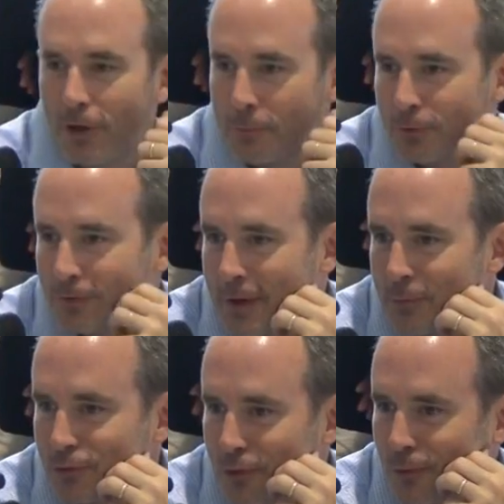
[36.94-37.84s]
No, pues nos da
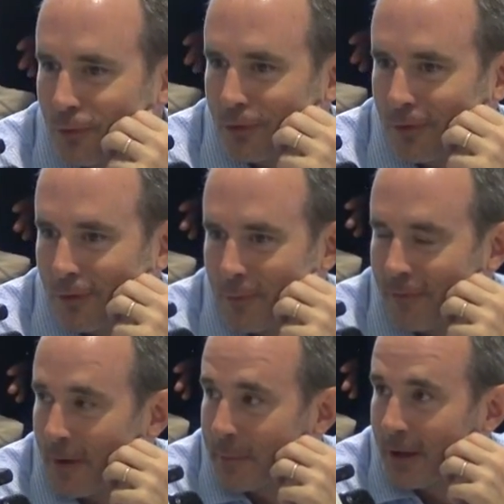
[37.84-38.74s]
mucho orgullo
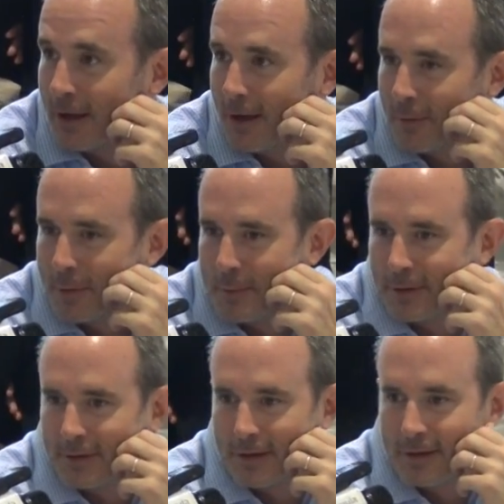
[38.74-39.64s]
como familia,
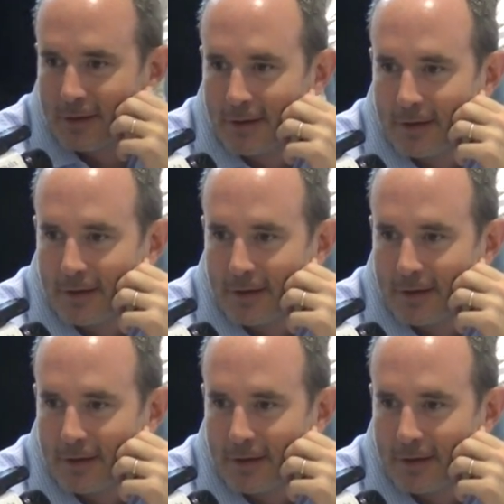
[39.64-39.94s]
obviamente.